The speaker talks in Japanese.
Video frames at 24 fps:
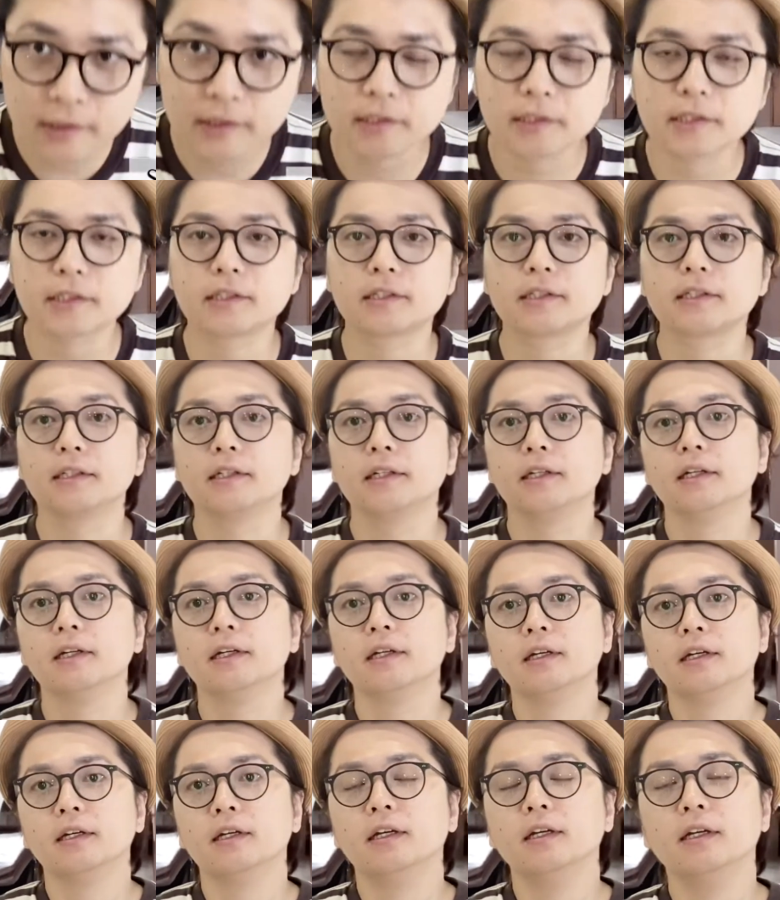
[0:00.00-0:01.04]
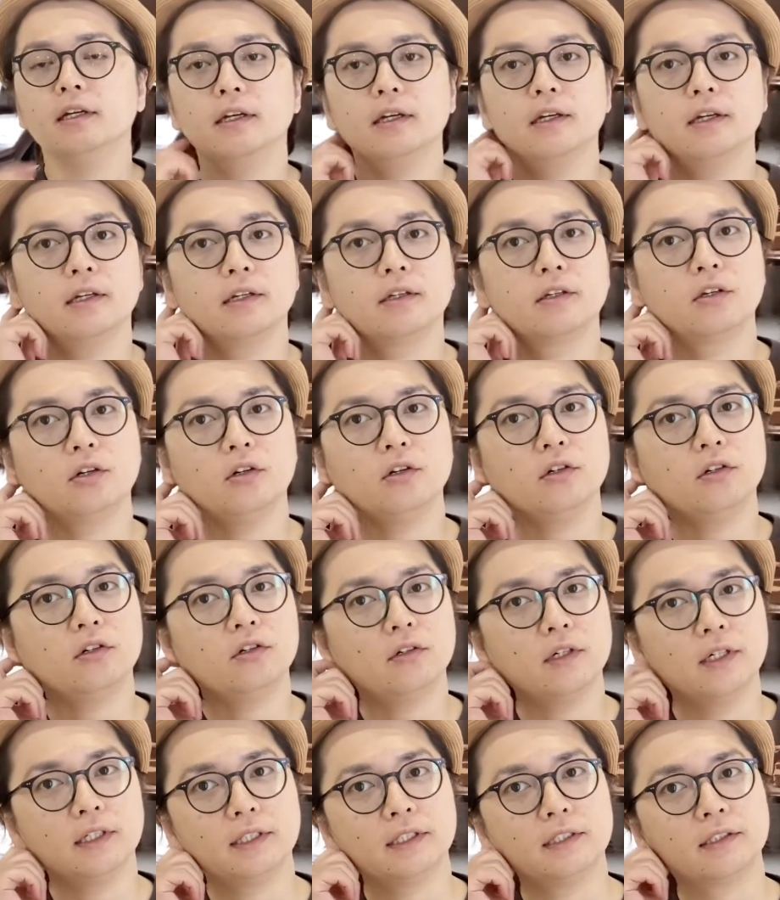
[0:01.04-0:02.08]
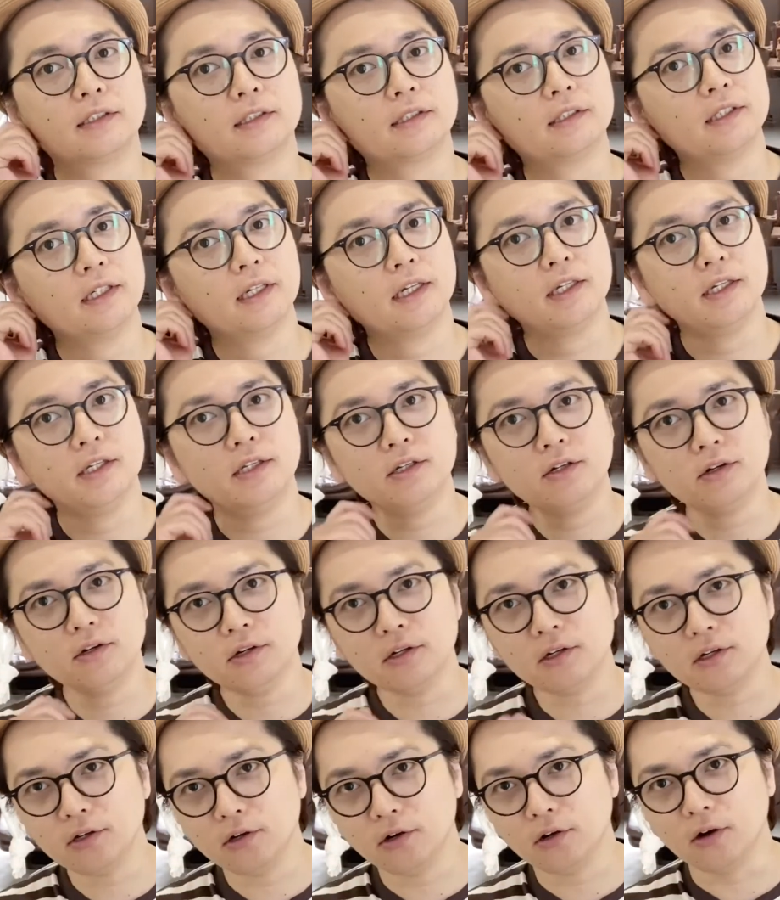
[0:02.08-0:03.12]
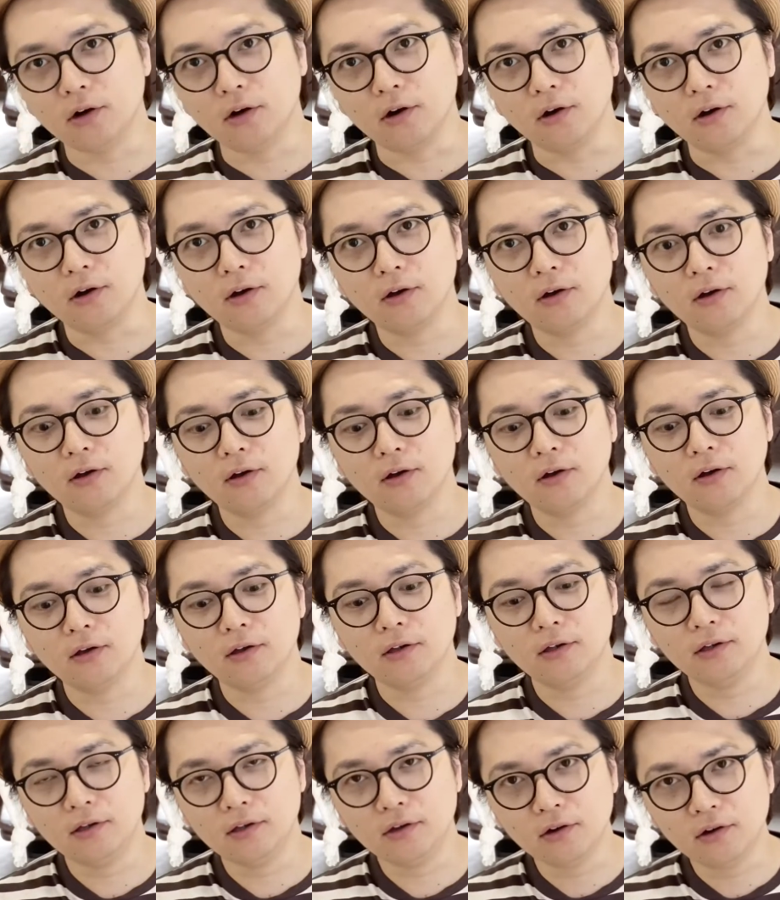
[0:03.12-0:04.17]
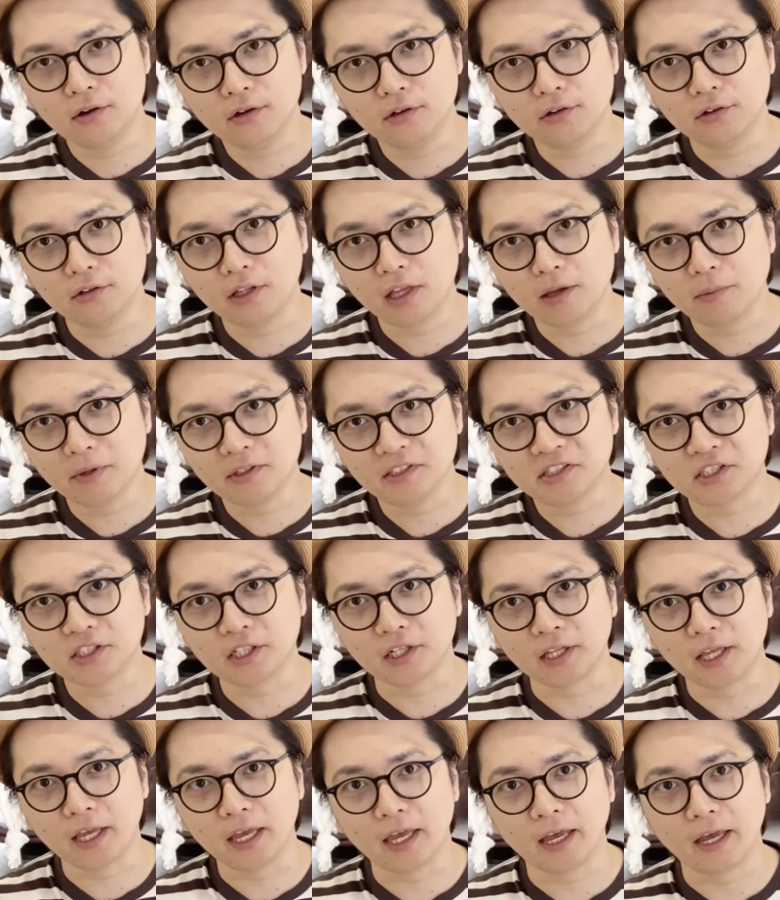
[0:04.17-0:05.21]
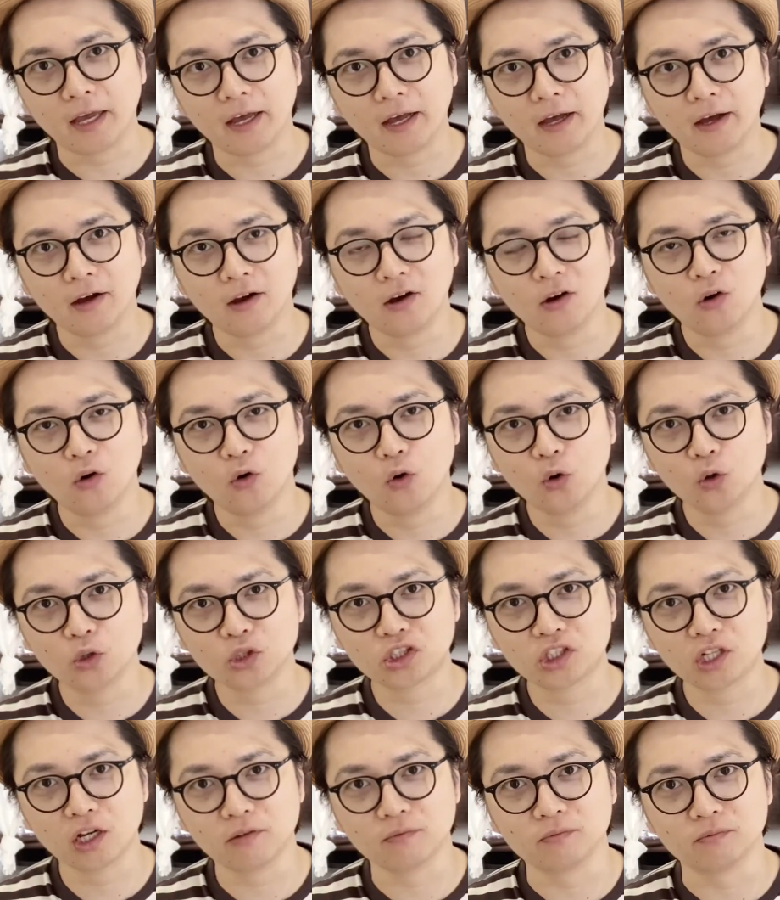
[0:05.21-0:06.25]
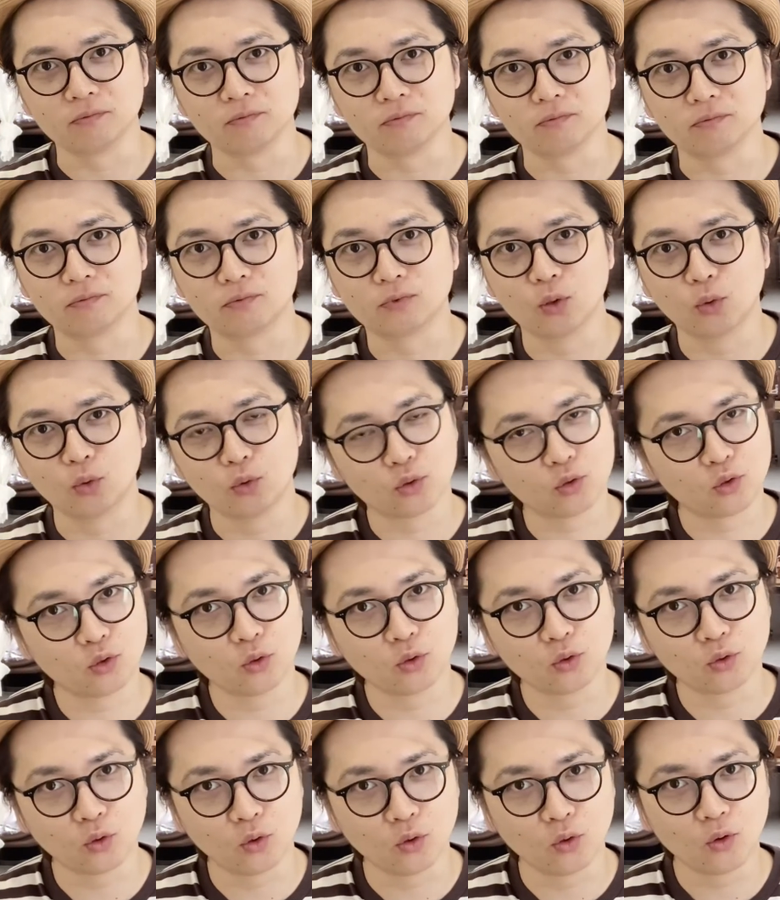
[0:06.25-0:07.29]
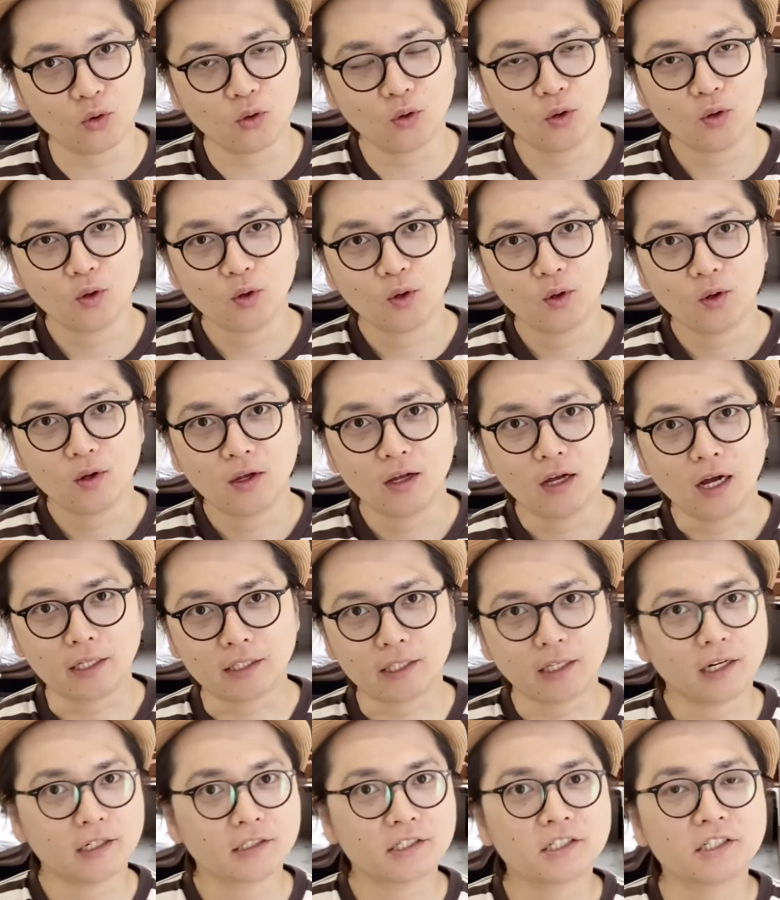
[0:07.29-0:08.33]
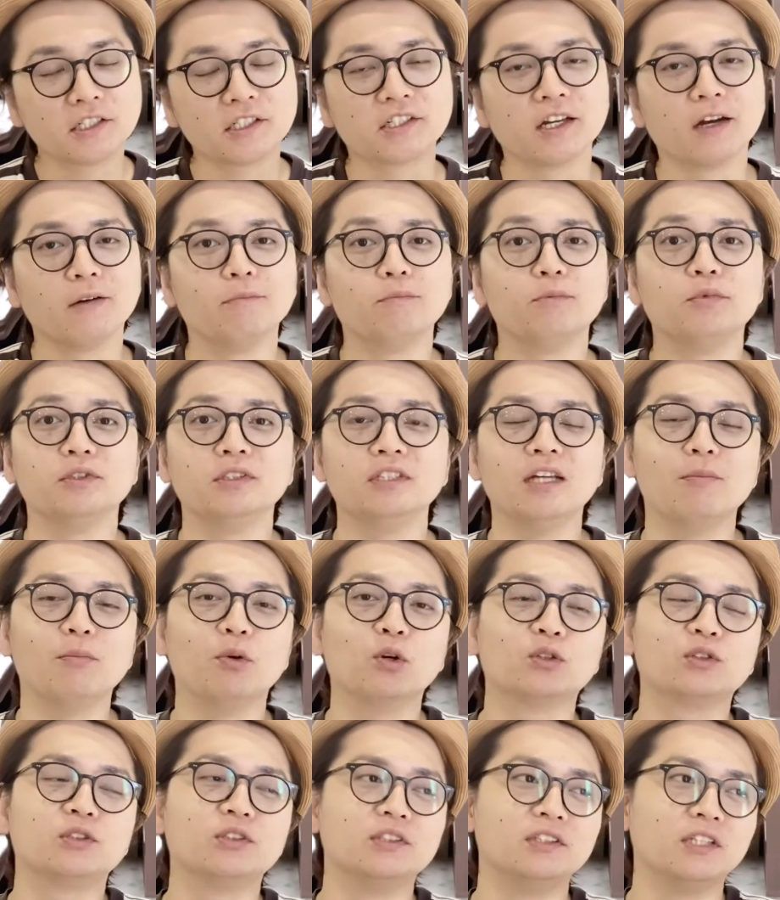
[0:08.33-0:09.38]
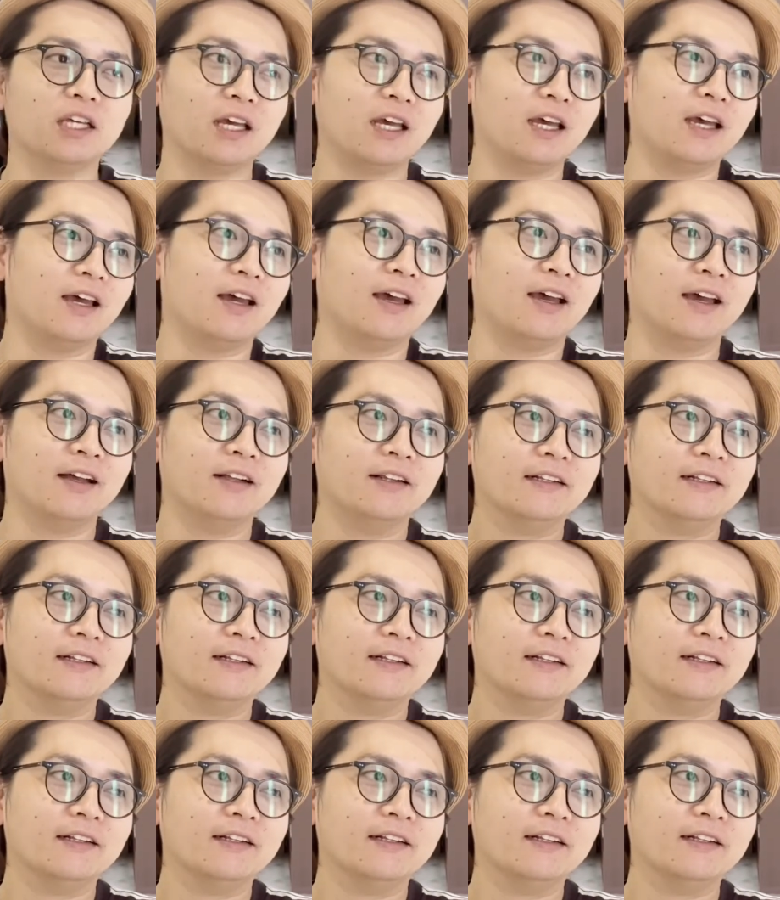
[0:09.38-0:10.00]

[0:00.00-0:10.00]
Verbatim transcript: す、えー、今日はですねいよいよいよいよ出ましたねオーシャン東京の新しいシャンプーいや僕ね